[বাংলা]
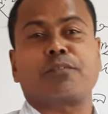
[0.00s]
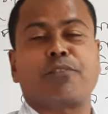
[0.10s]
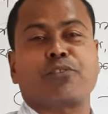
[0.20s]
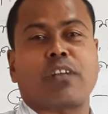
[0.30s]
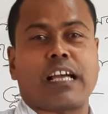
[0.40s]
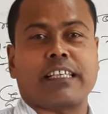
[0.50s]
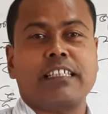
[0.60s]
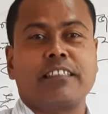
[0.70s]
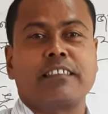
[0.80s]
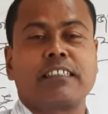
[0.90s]
বছর আগে
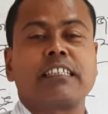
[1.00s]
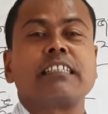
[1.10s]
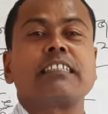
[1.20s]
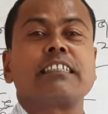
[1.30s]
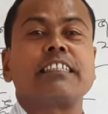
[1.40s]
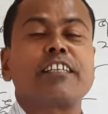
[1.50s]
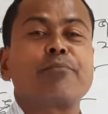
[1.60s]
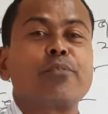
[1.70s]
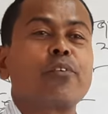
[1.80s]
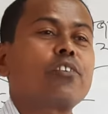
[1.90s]
তিনি এই
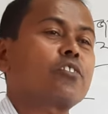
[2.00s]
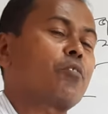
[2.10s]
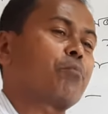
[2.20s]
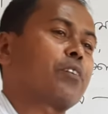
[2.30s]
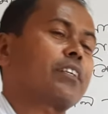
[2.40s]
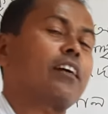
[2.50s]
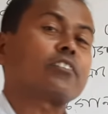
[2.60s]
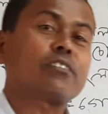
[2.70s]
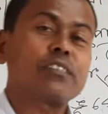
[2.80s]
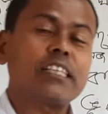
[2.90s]
ভূগোল সম্পর্কে
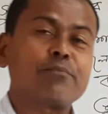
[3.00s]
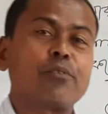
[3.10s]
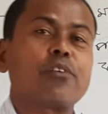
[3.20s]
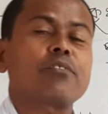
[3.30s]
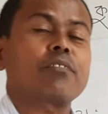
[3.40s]
অর্থাৎ তিনি এই ভূগোল